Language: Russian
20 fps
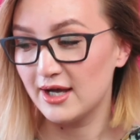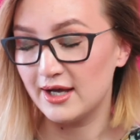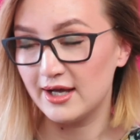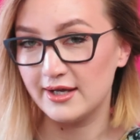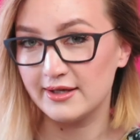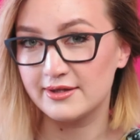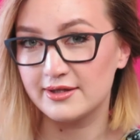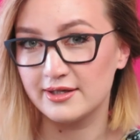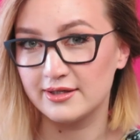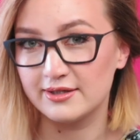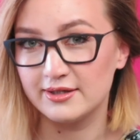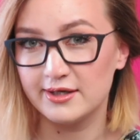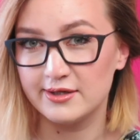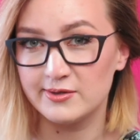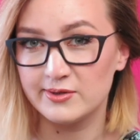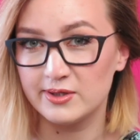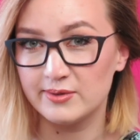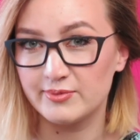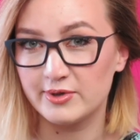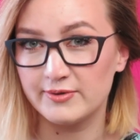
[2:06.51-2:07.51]
Это
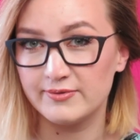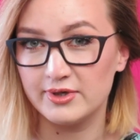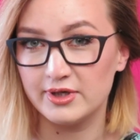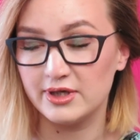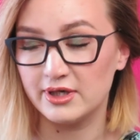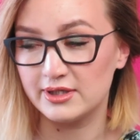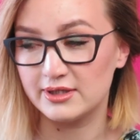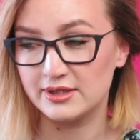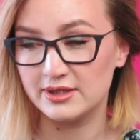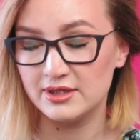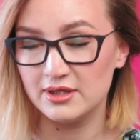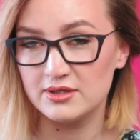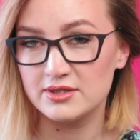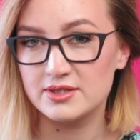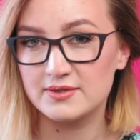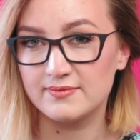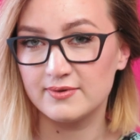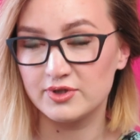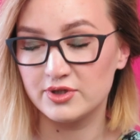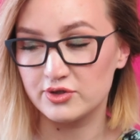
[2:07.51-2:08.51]
гель для бровей от
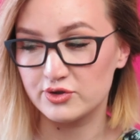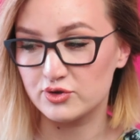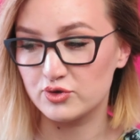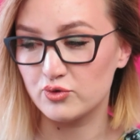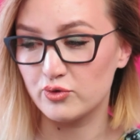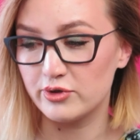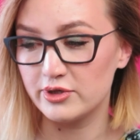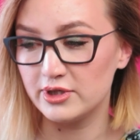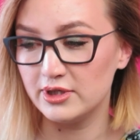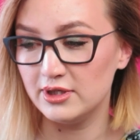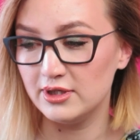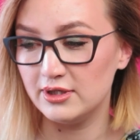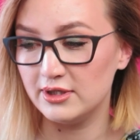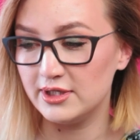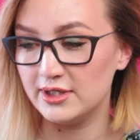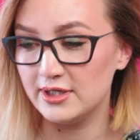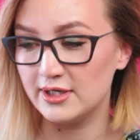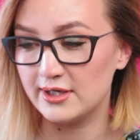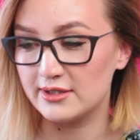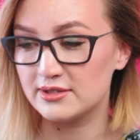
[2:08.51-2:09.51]
NYX, водостойкий
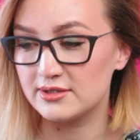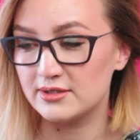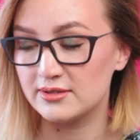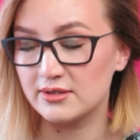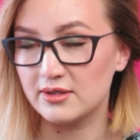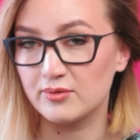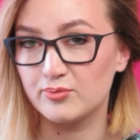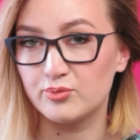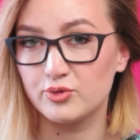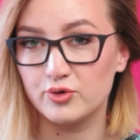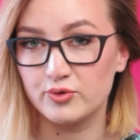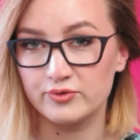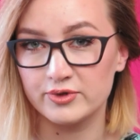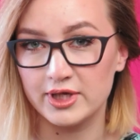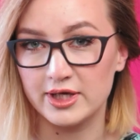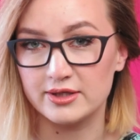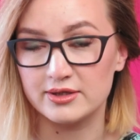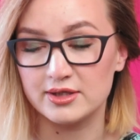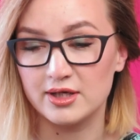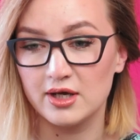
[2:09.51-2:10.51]
и оттенок
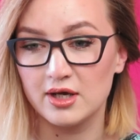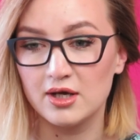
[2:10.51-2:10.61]
брюнет.